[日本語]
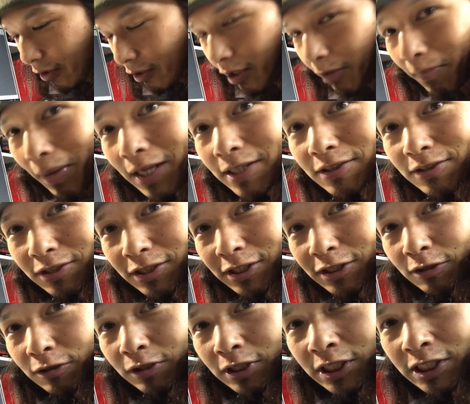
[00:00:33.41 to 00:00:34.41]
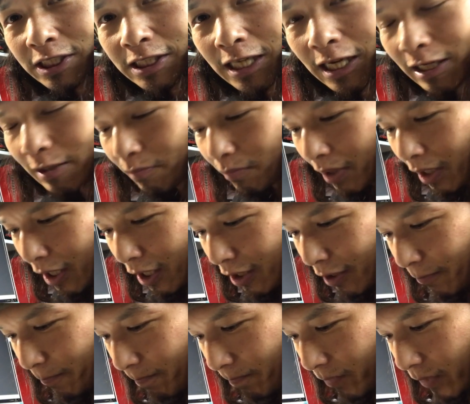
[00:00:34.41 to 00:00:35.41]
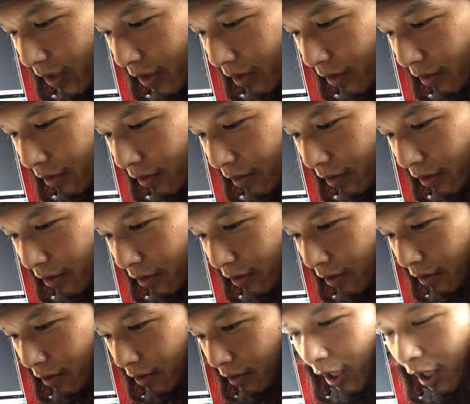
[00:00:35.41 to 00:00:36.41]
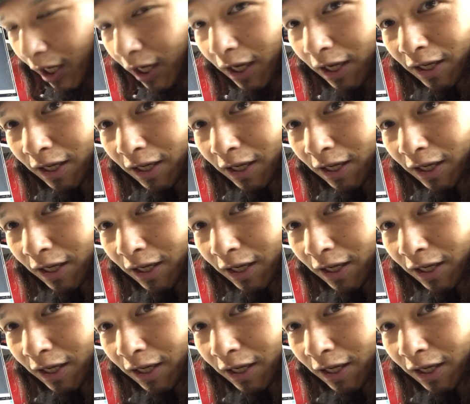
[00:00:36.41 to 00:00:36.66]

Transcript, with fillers: でまず1台目が